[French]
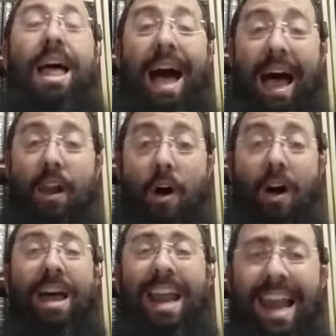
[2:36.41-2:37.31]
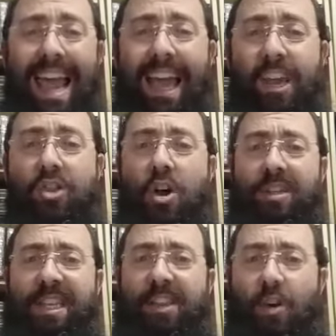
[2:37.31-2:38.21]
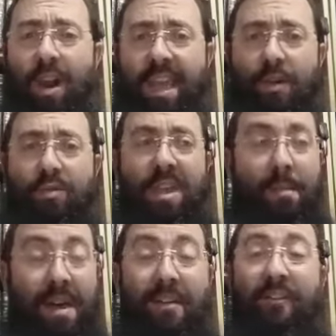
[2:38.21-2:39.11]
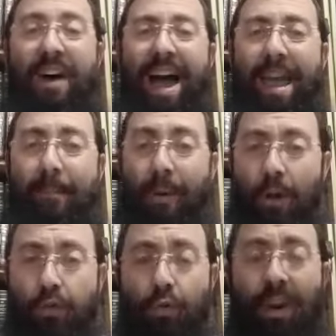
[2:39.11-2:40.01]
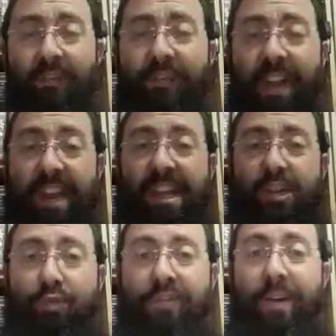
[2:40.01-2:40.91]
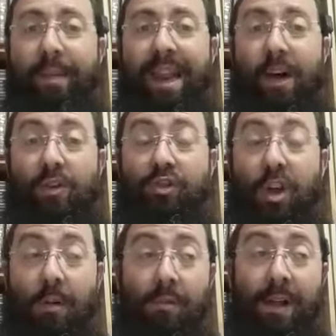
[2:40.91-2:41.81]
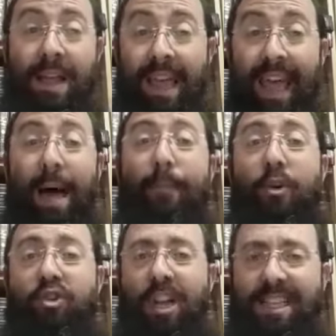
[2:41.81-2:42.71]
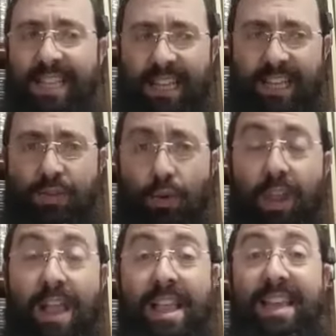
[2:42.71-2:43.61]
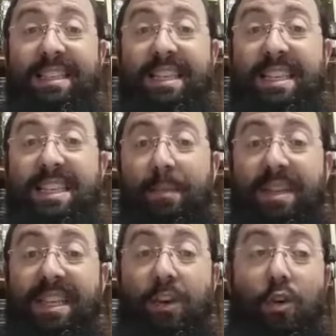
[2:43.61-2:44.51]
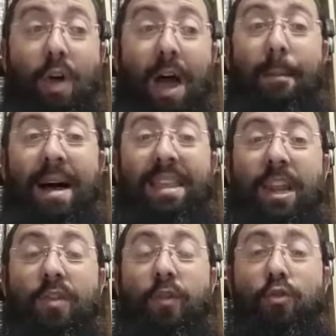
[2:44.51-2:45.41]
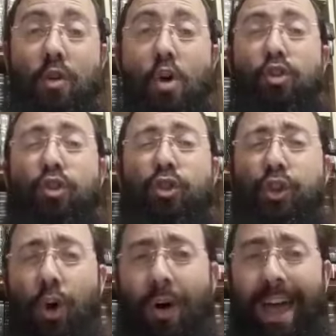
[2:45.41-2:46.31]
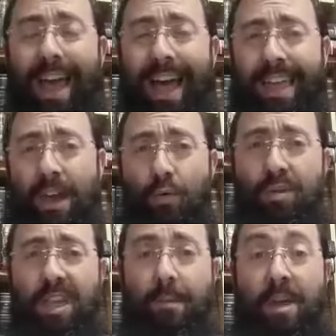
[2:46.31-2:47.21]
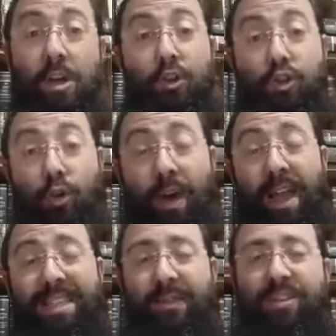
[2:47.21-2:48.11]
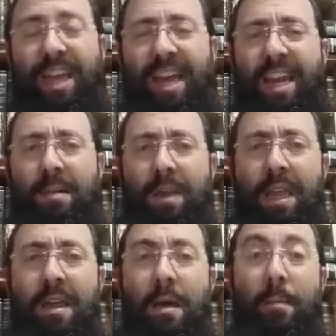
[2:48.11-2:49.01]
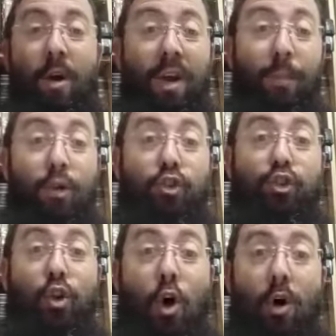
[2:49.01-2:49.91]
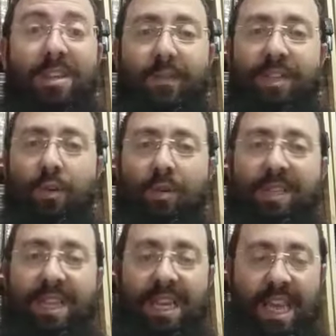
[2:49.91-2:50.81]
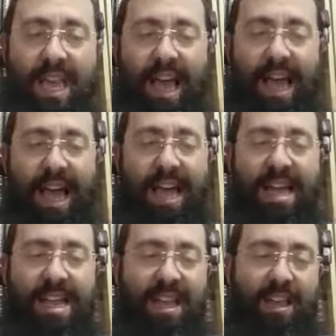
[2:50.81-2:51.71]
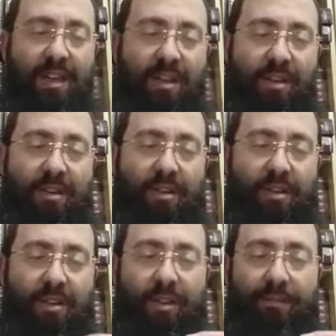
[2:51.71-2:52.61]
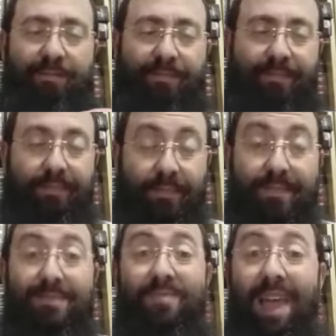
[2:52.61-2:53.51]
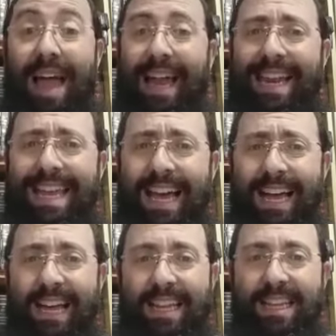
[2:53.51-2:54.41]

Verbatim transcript: Alors, l'erknos et kola Yehudim. Va et prends tous les, juifs et mets-les ensemble. Rapproche-les les uns des autres. Et c'est ce qui s'est passé que il est devenu tsorer à Yehudim. Tsorer, ça veut dire un ennemi, mais en hébreu, tsror, ça veut dire aussi un, euh, euh, euh, un lien.